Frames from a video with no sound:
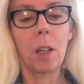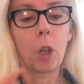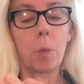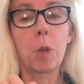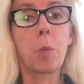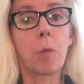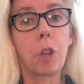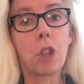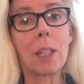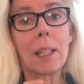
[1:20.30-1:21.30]
Comme tu peux voir,
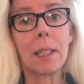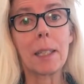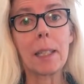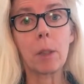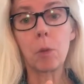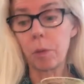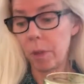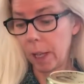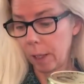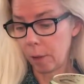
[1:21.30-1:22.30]
j'ai laissé les
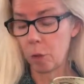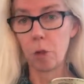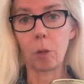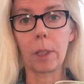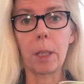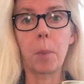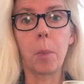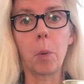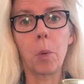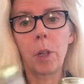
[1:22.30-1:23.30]
couvercles sur les
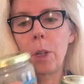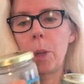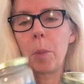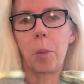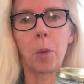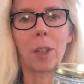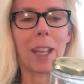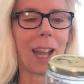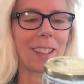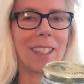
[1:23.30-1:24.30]
pots pour
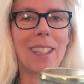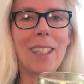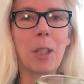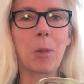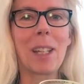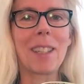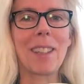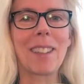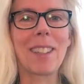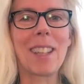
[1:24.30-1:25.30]
garder les huiles
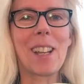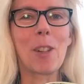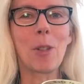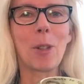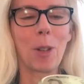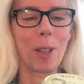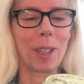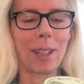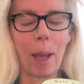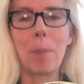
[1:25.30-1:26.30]
essentielles
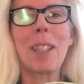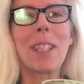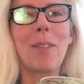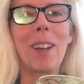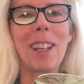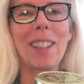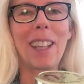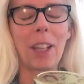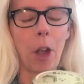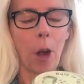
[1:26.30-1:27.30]
captives à
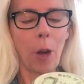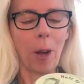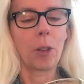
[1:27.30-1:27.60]
l'intérieur.